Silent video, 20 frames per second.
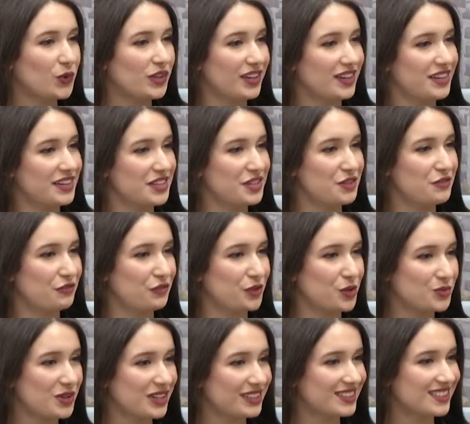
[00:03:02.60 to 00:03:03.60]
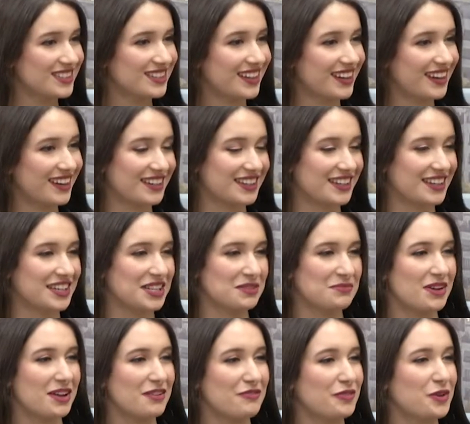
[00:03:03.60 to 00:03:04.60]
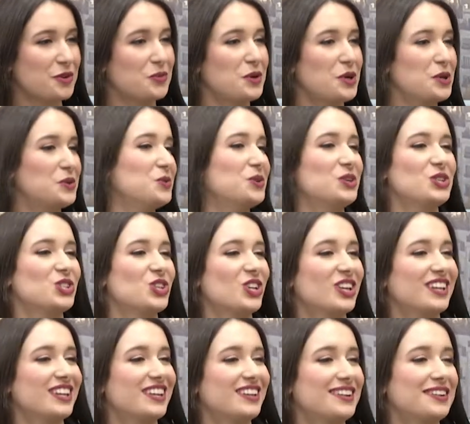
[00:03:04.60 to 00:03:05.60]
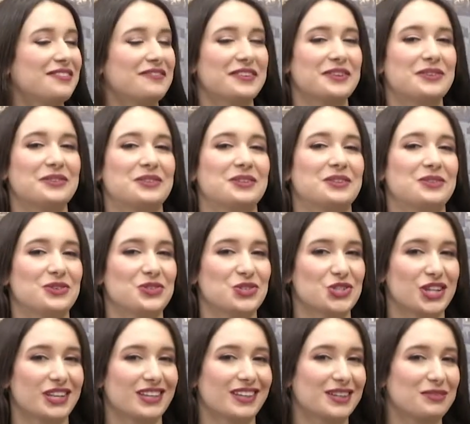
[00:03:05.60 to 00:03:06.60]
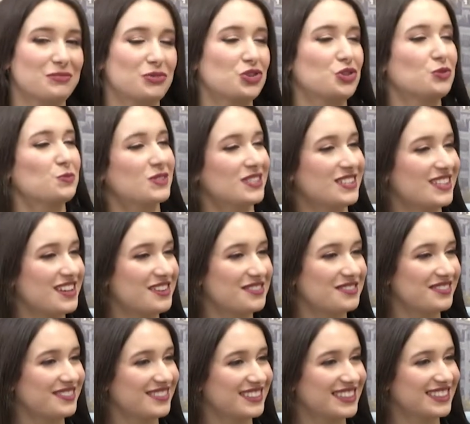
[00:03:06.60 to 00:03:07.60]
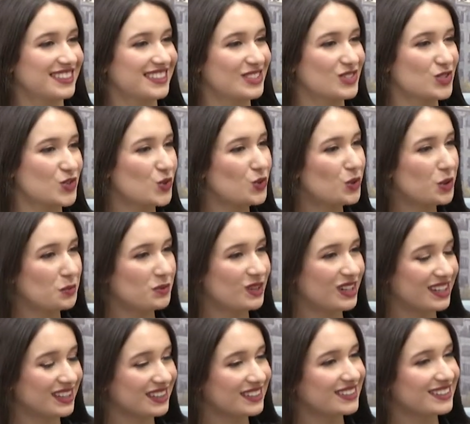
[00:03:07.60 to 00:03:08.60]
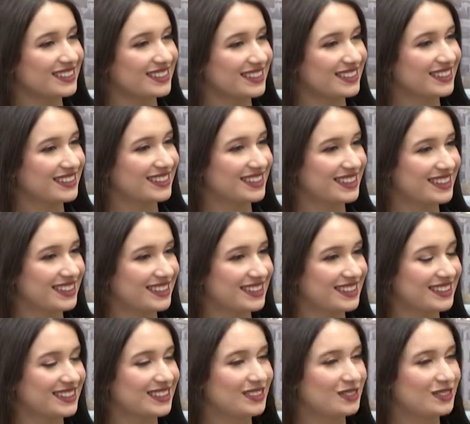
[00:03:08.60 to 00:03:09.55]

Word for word: يعني في وقت صغير يعني من 2021 2022 ماشي بزاف طبعا بالك. كنا نسقوا